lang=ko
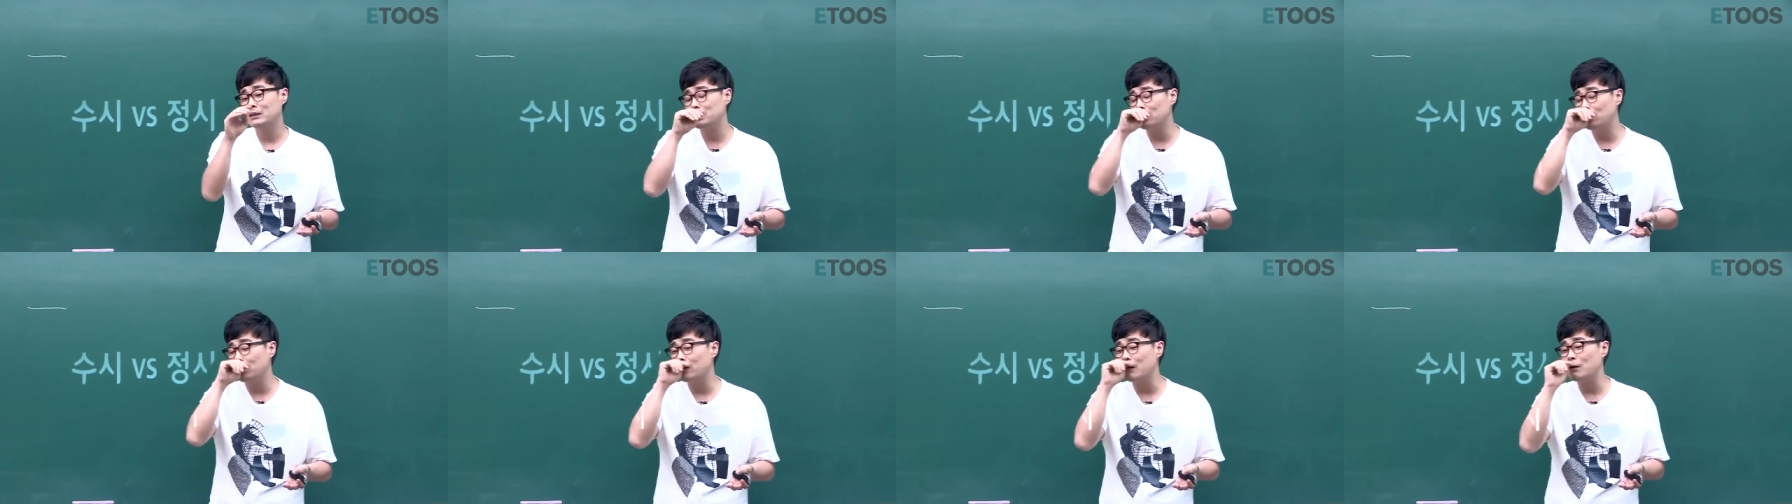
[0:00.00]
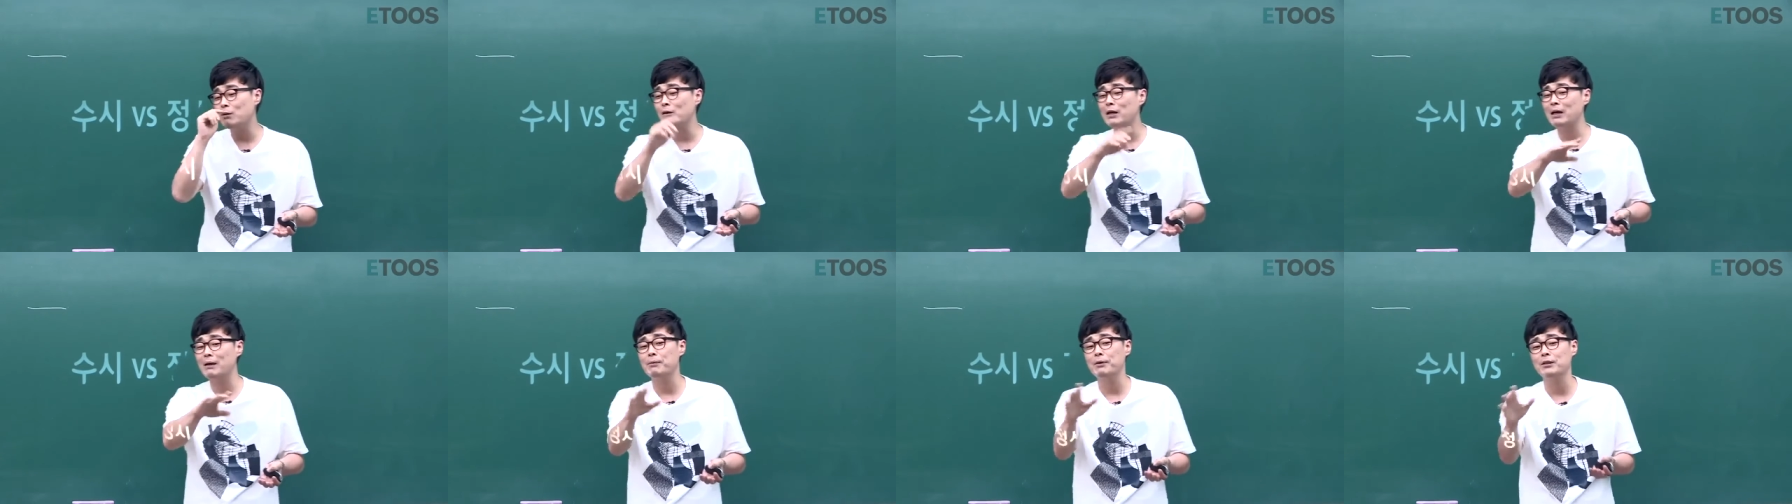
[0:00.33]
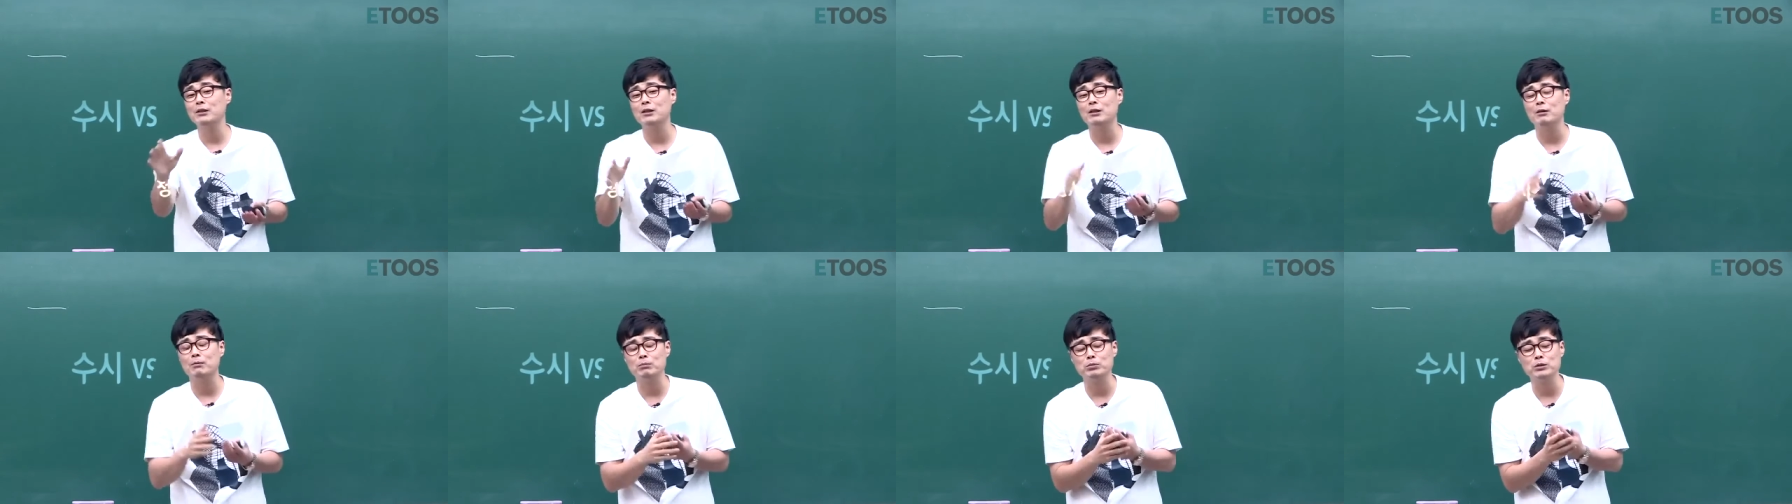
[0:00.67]
지역학원
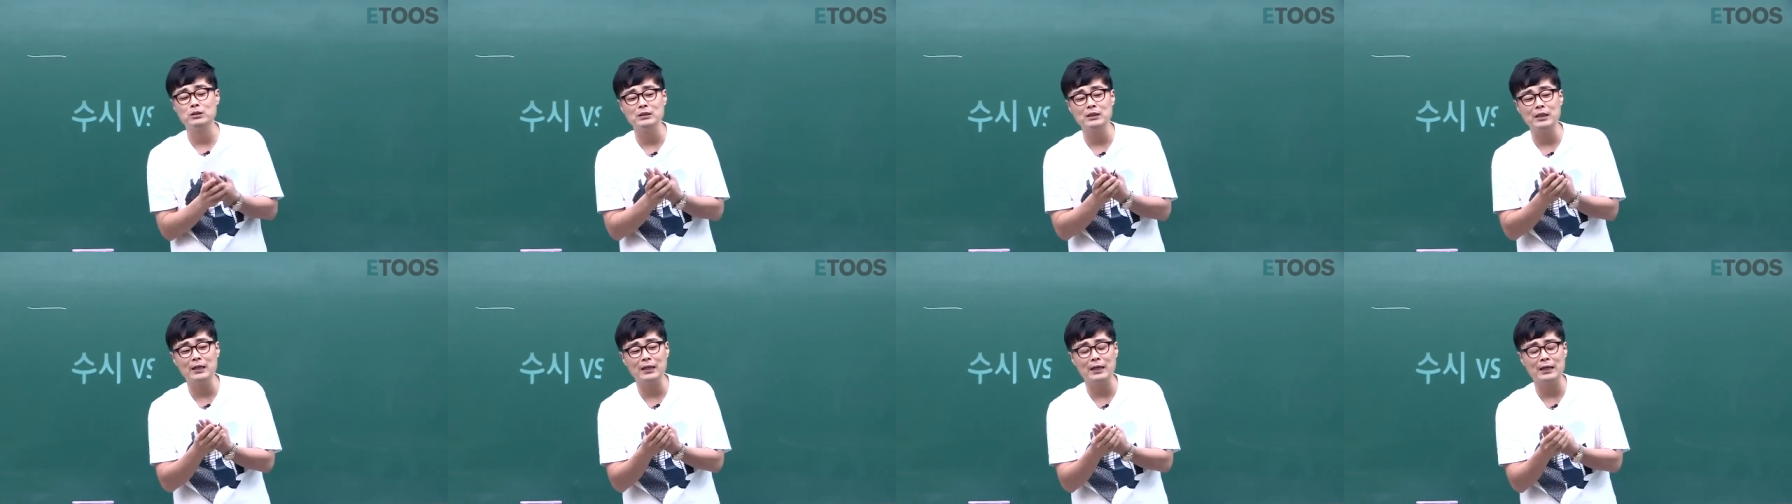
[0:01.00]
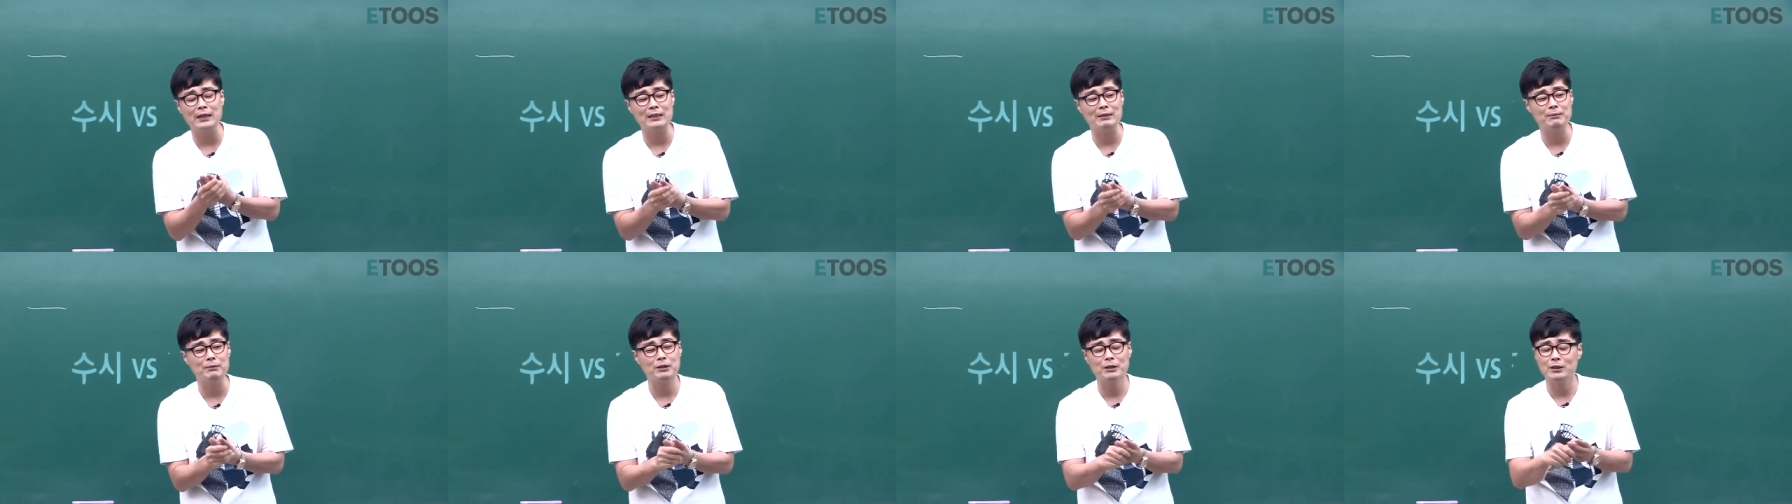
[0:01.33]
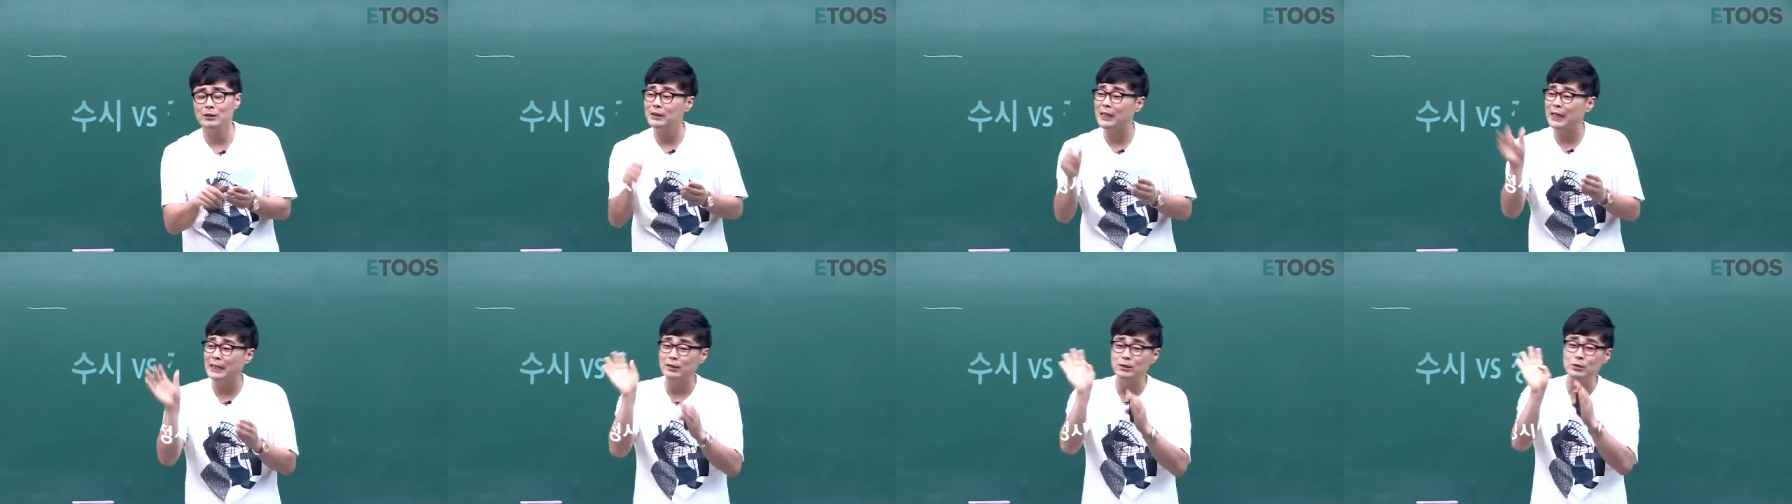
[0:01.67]
가면요 무슨 얘기가 있냐면
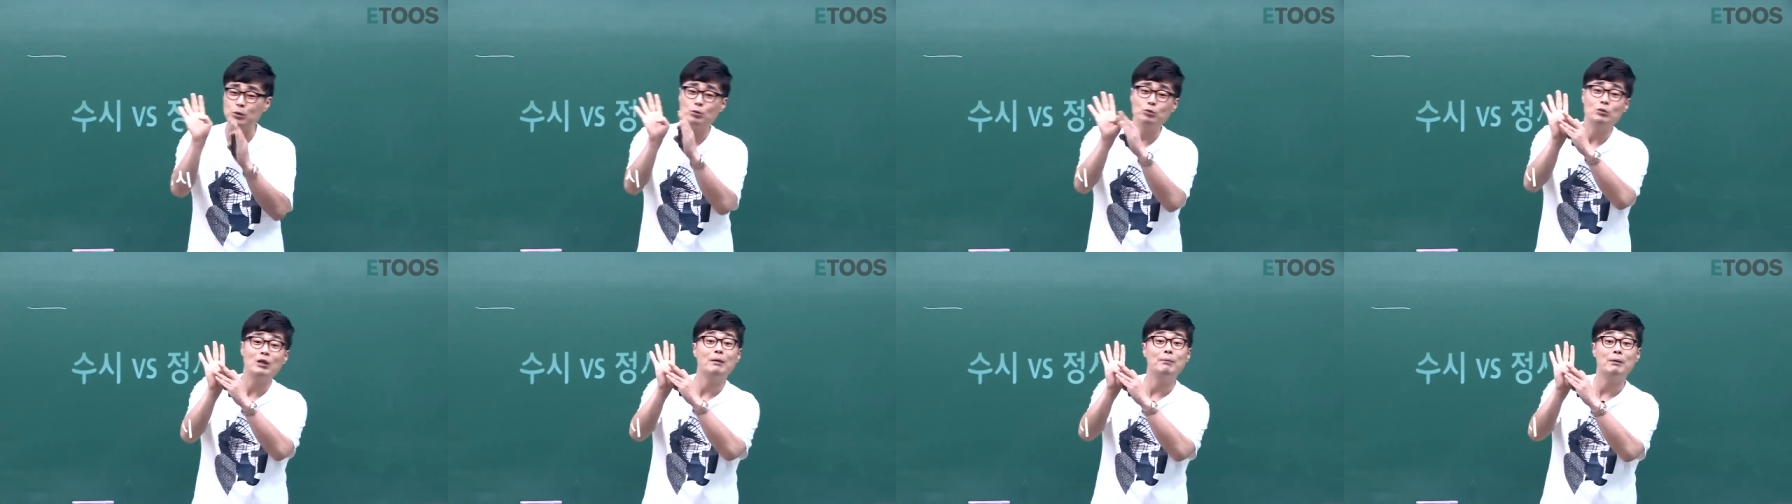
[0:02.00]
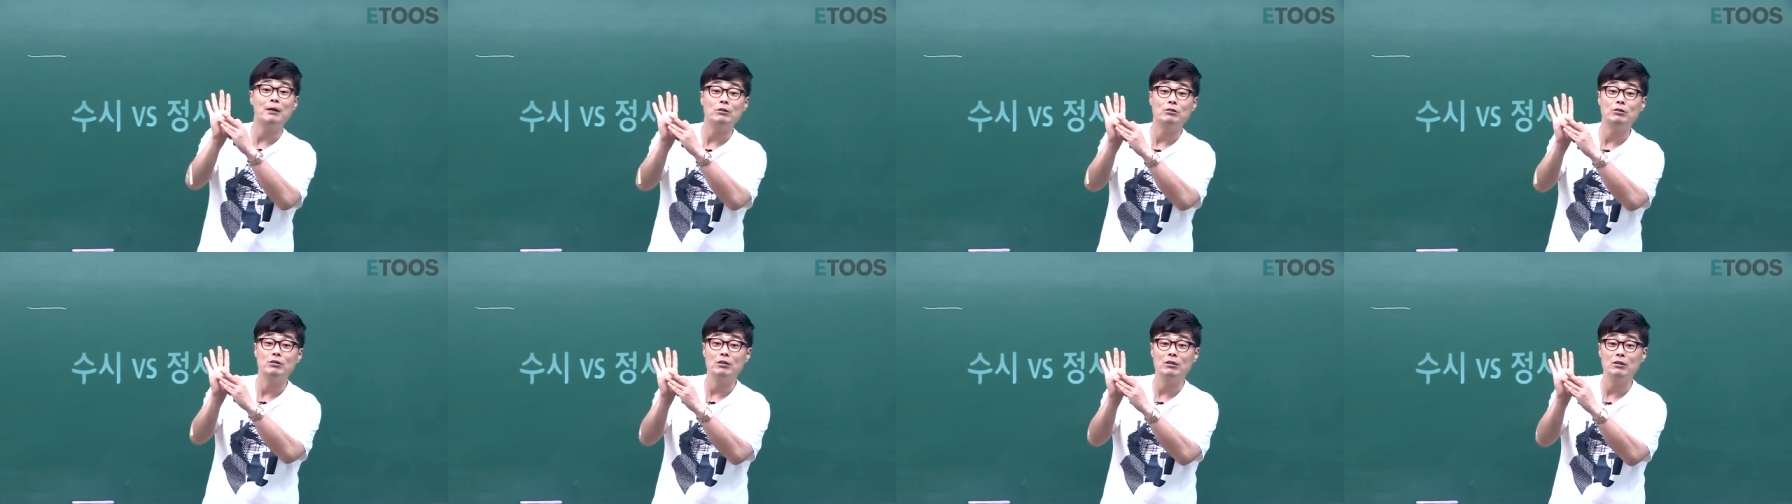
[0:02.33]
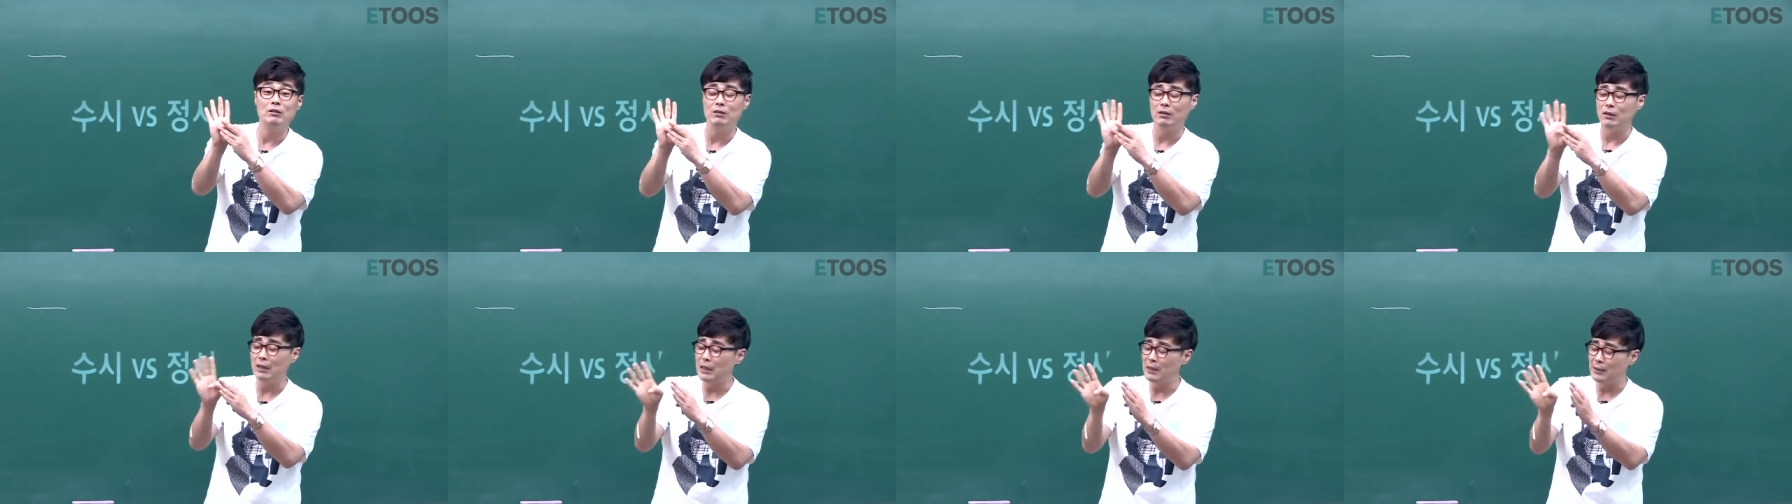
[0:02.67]
저는 대치동도
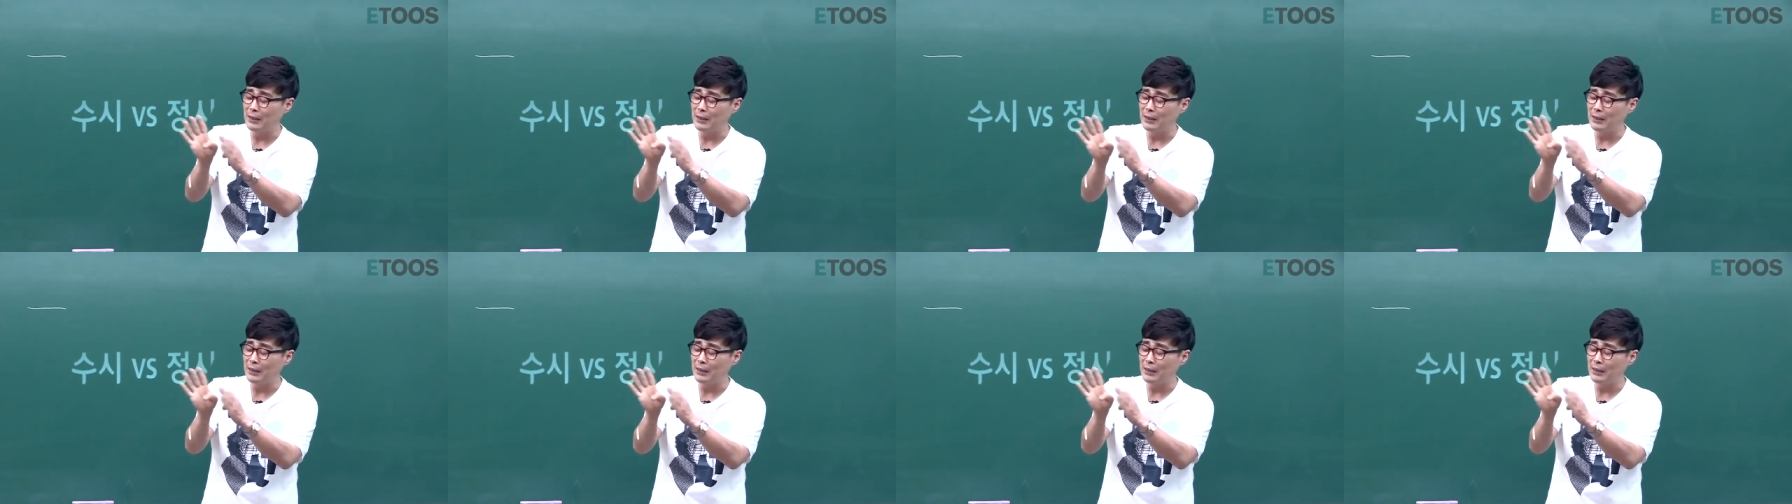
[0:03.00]
가봤고요